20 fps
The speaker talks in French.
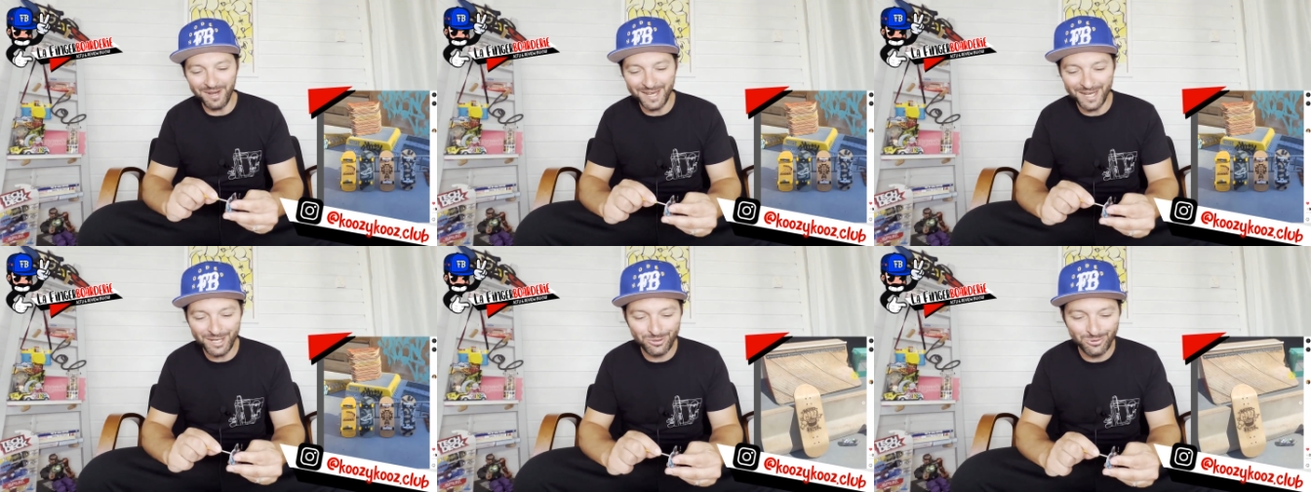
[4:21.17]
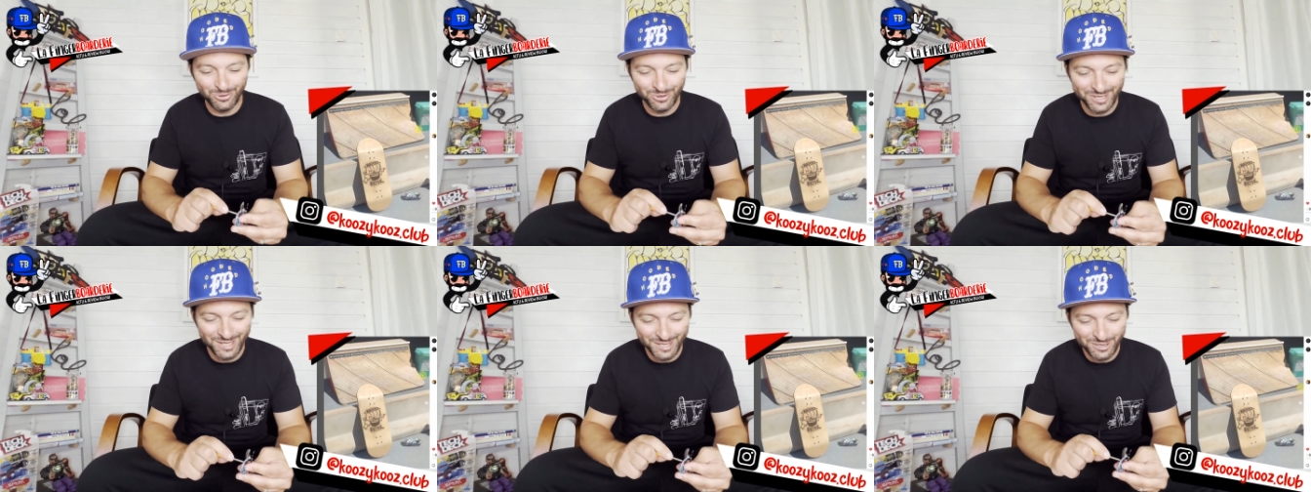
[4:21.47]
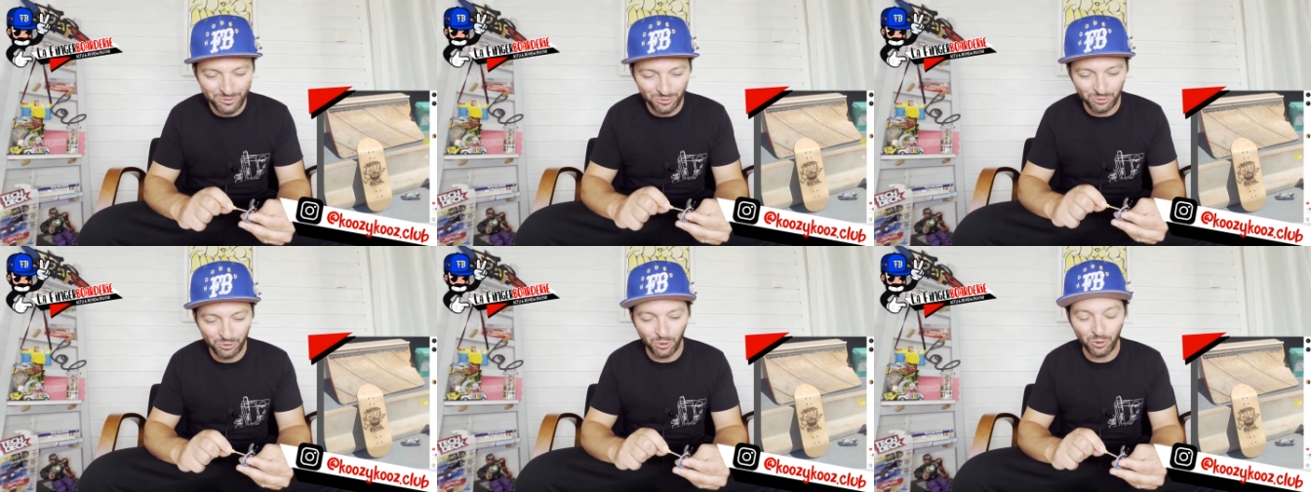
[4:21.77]
Les Cousy
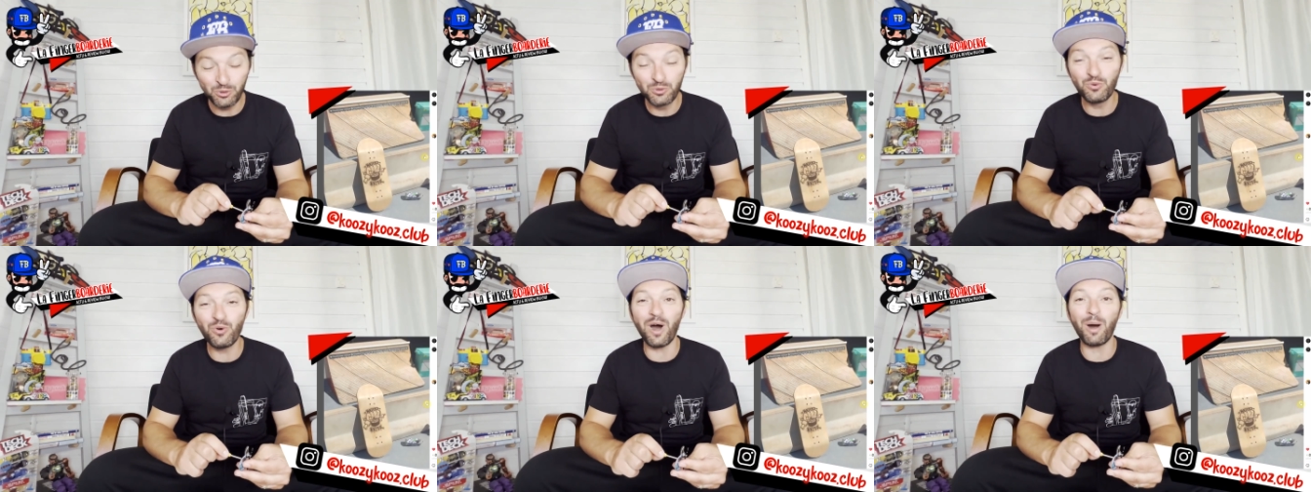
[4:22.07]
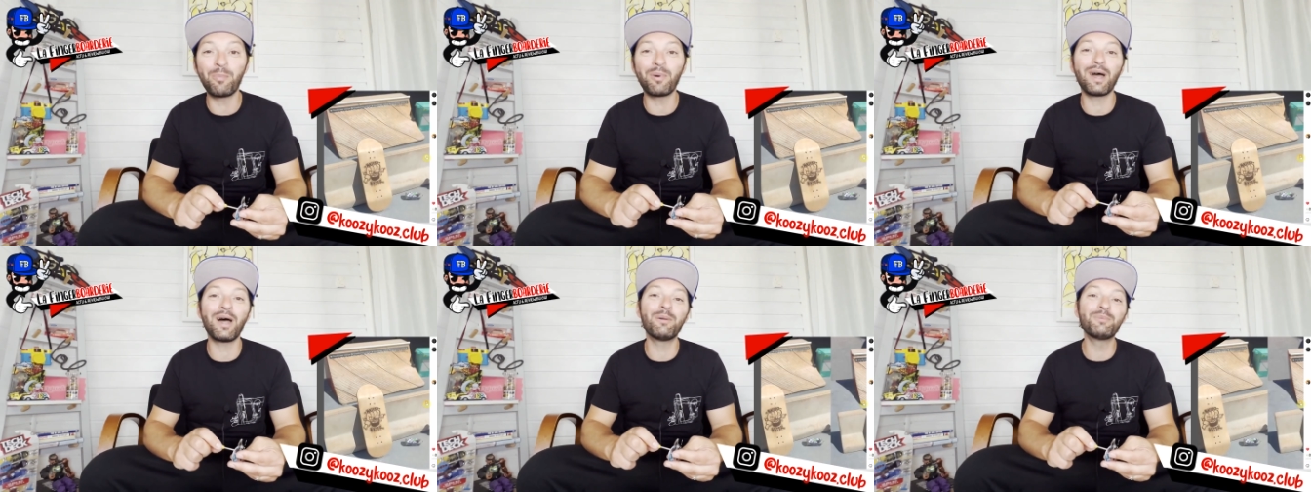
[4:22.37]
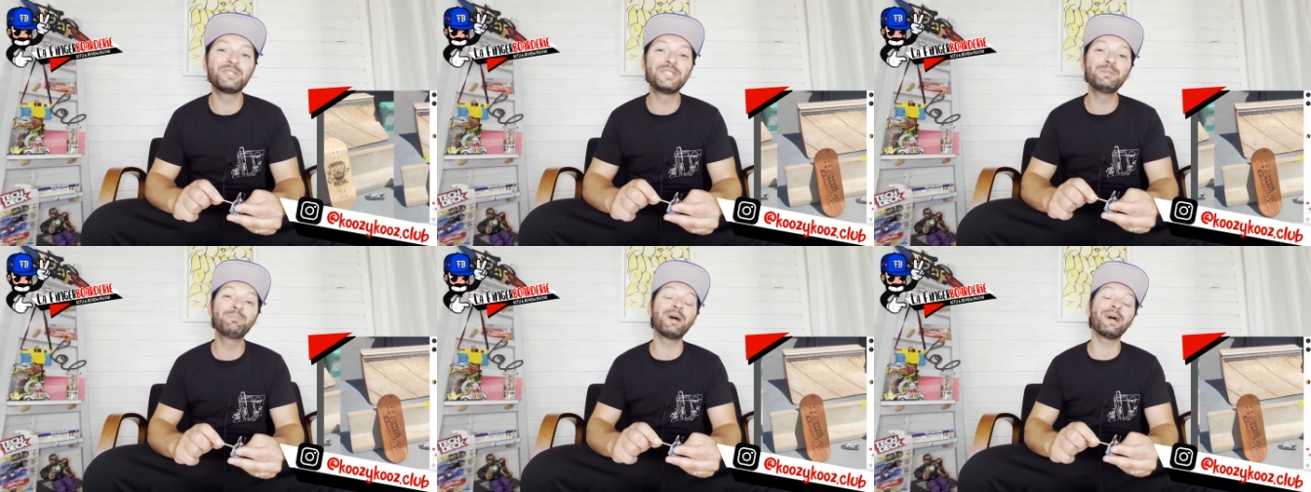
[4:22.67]
sont de retour après un
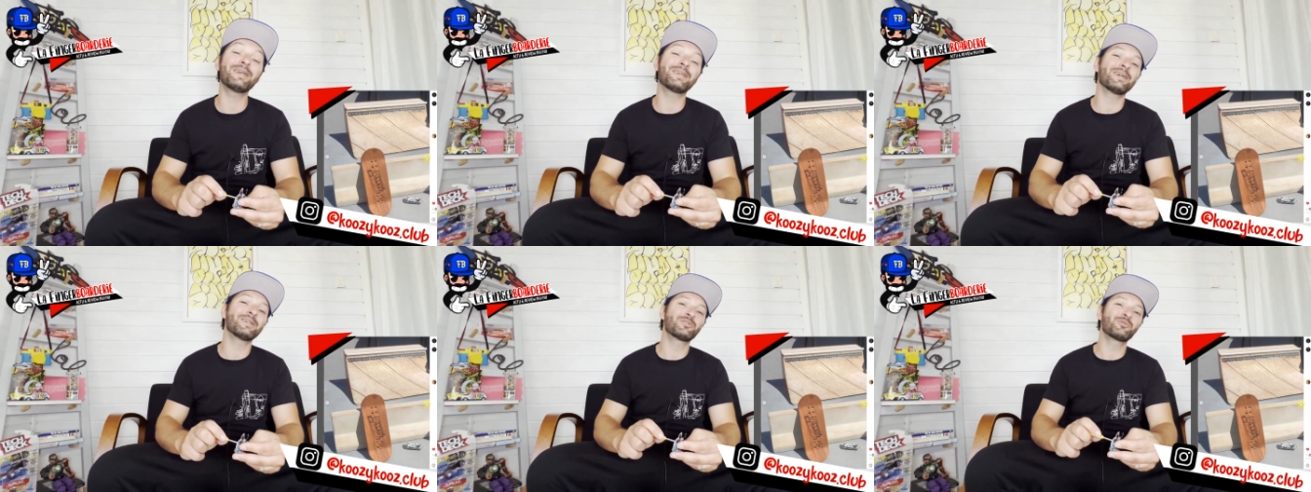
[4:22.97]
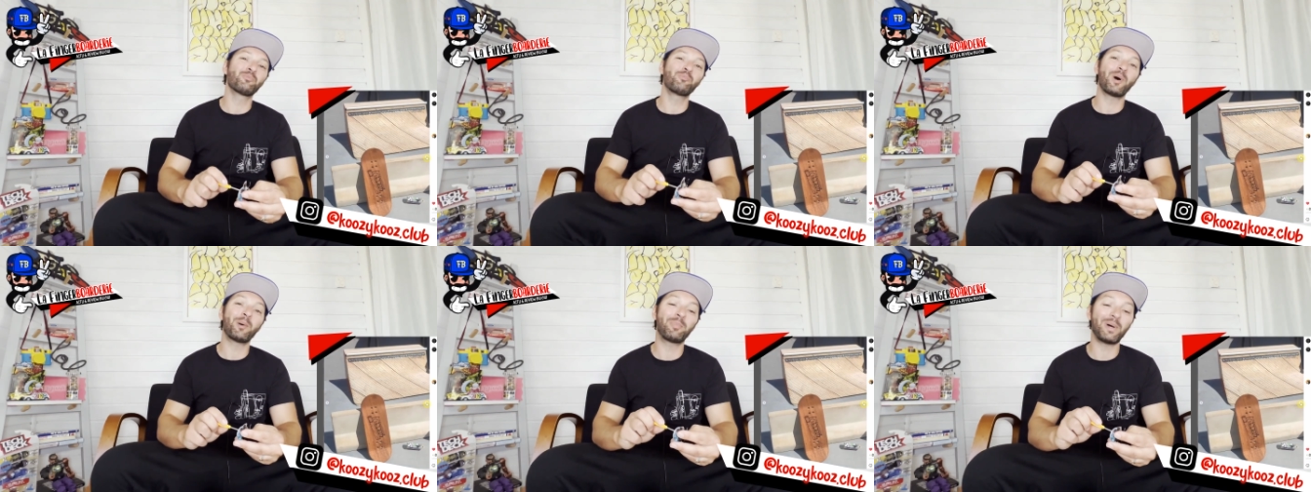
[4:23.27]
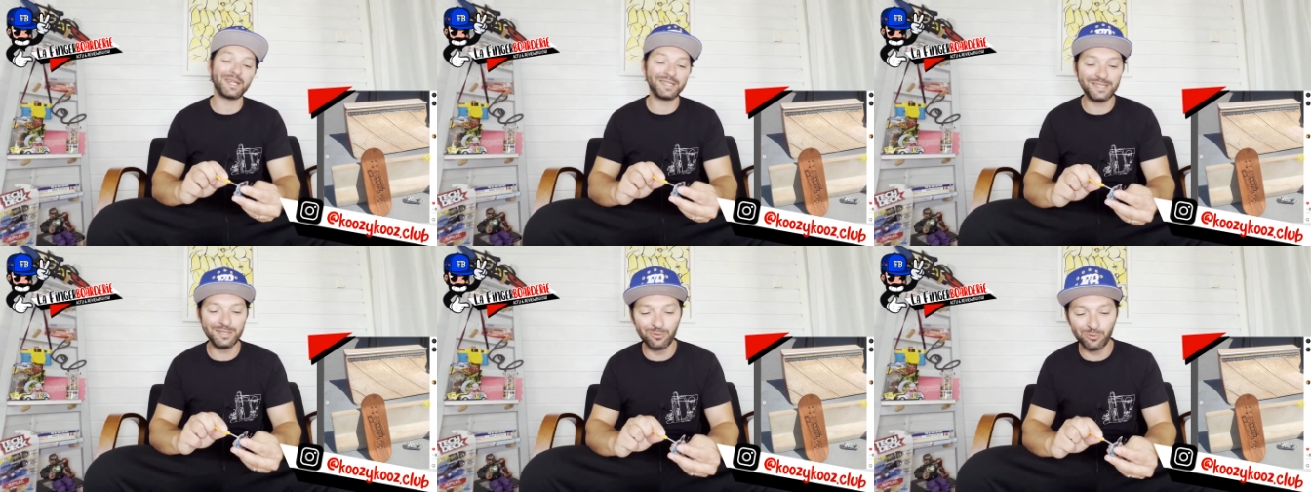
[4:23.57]
petit break, hein. ils sont pas
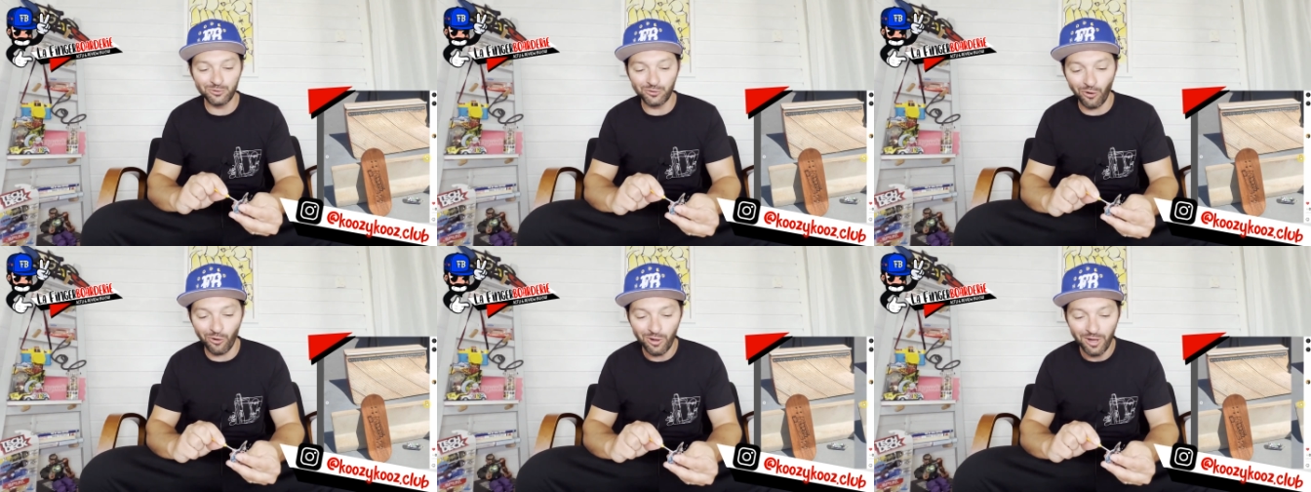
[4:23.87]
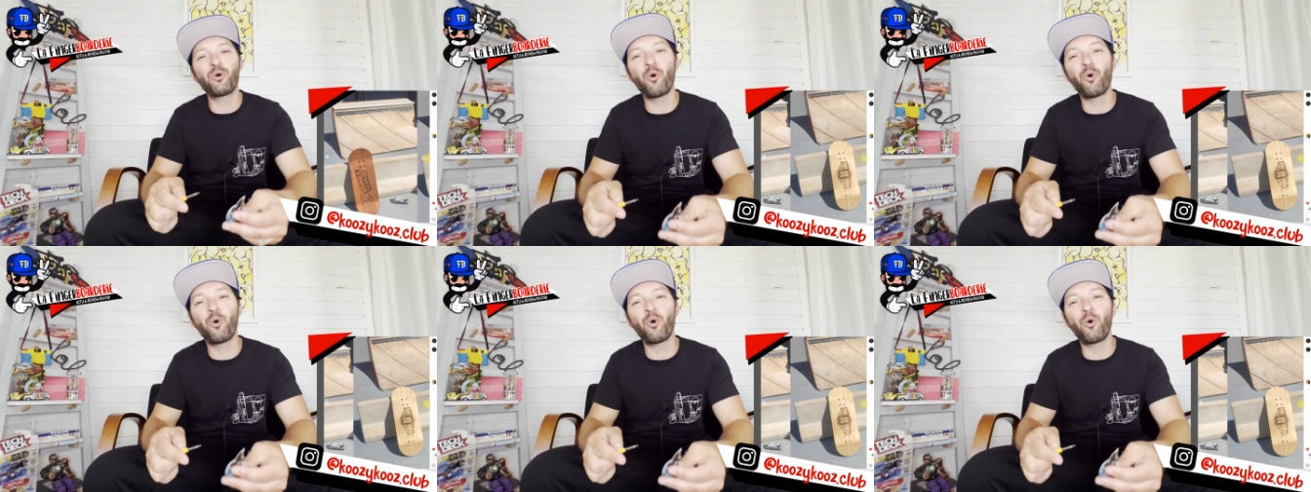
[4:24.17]
partis longtemps.